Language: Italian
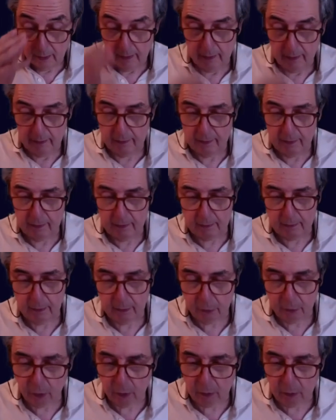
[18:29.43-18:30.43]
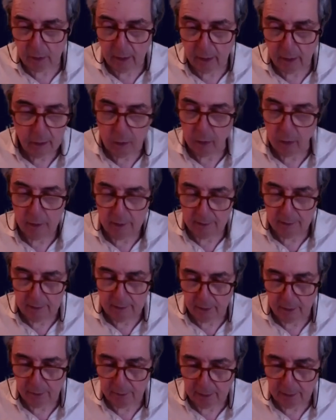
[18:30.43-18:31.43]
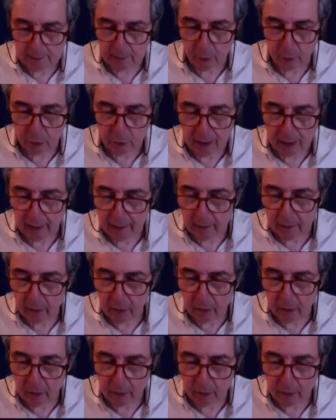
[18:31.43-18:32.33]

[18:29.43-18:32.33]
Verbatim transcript: esiste sol- non esiste spazio sacro,